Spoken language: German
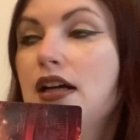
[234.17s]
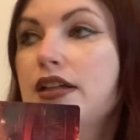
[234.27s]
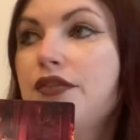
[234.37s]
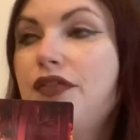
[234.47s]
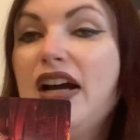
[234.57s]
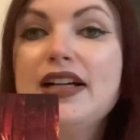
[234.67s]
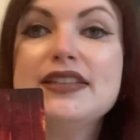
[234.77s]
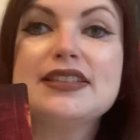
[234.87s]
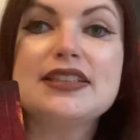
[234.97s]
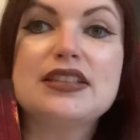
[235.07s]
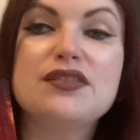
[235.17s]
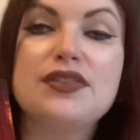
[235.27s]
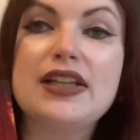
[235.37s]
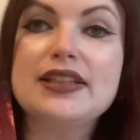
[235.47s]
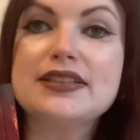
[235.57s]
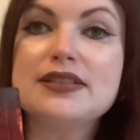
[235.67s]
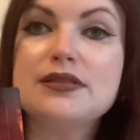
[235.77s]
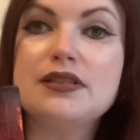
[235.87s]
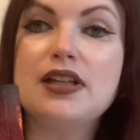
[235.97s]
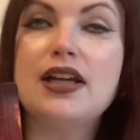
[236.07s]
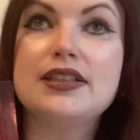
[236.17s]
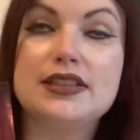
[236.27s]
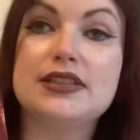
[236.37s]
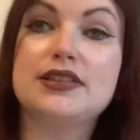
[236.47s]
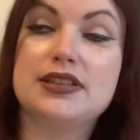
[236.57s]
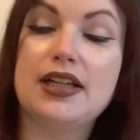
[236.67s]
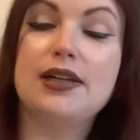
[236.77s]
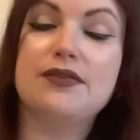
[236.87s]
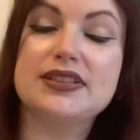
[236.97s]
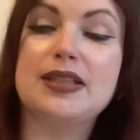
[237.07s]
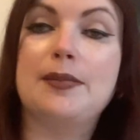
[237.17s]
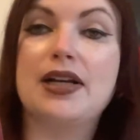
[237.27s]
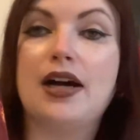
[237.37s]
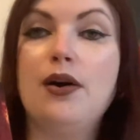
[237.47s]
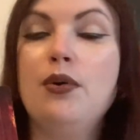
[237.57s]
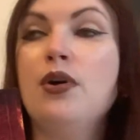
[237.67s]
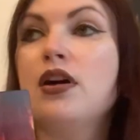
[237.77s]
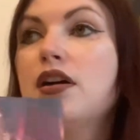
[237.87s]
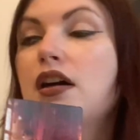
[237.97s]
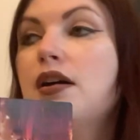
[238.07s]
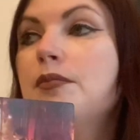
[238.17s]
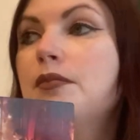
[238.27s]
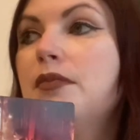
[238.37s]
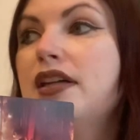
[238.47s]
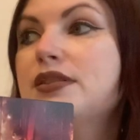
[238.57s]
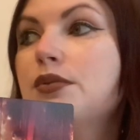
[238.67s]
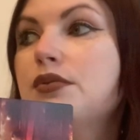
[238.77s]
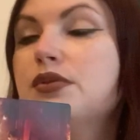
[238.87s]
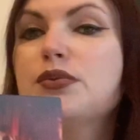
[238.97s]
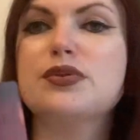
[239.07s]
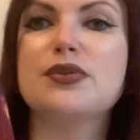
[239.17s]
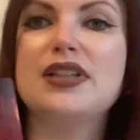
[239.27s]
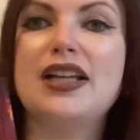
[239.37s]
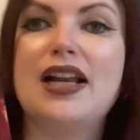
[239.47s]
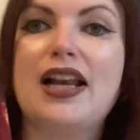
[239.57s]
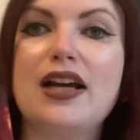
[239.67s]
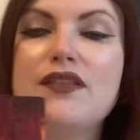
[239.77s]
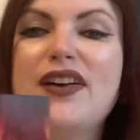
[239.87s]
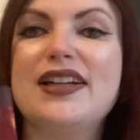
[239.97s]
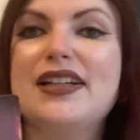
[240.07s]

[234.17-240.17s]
gefangen in sich gewesen, die Single-Wassermänner auch. Ähm, also so, so in der Langeweile,